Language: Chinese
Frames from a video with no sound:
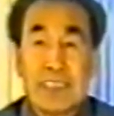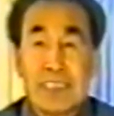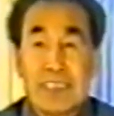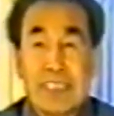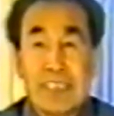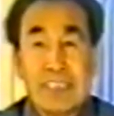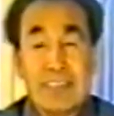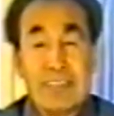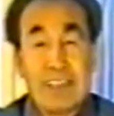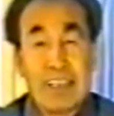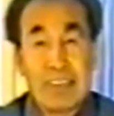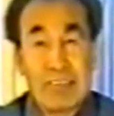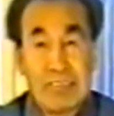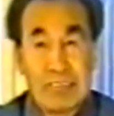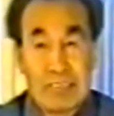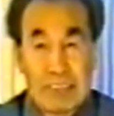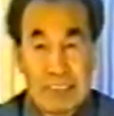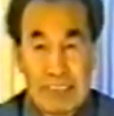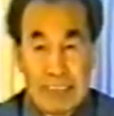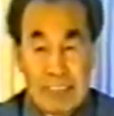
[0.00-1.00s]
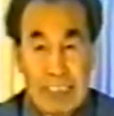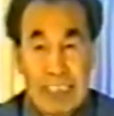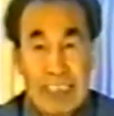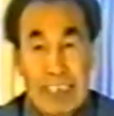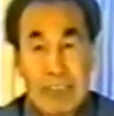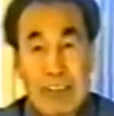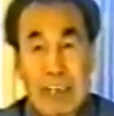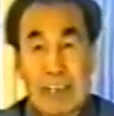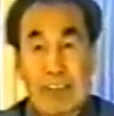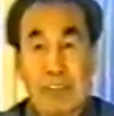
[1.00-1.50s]
你要往骨髓
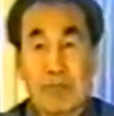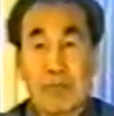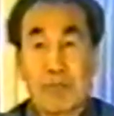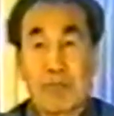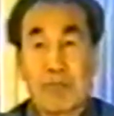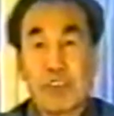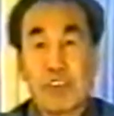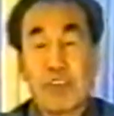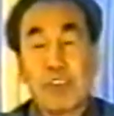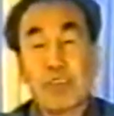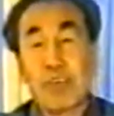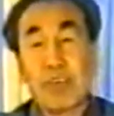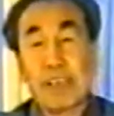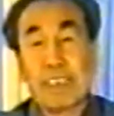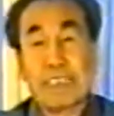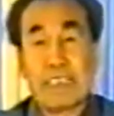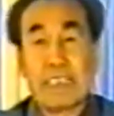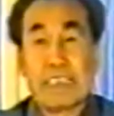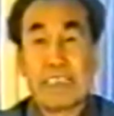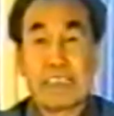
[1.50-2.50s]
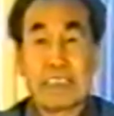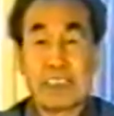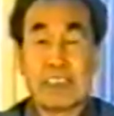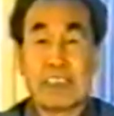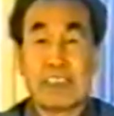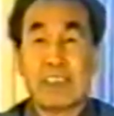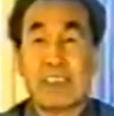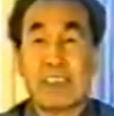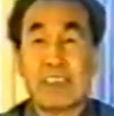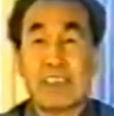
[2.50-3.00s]
里边去灌气的时
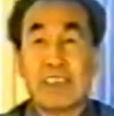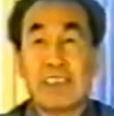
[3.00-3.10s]
候，